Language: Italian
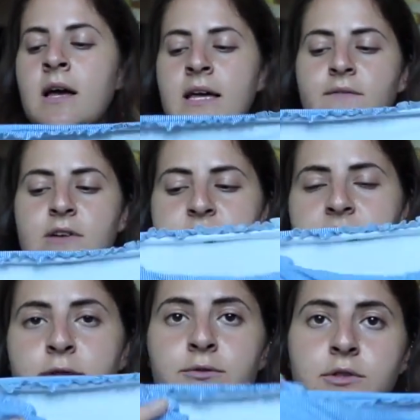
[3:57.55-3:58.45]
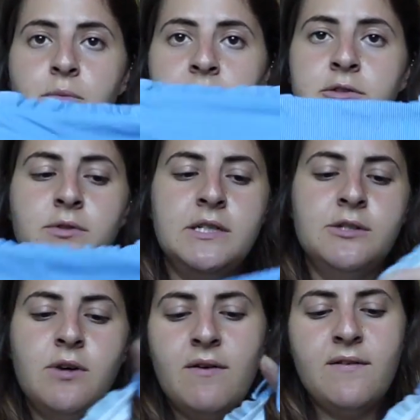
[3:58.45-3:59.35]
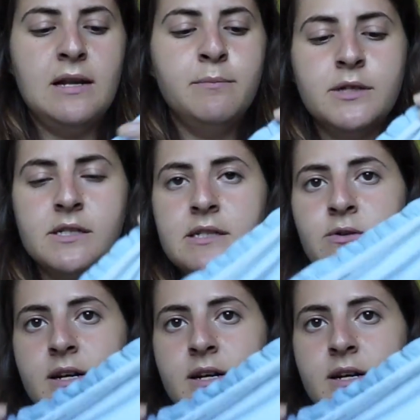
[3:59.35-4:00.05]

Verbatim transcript: che invece era tutto quanto unito e aveva il bordino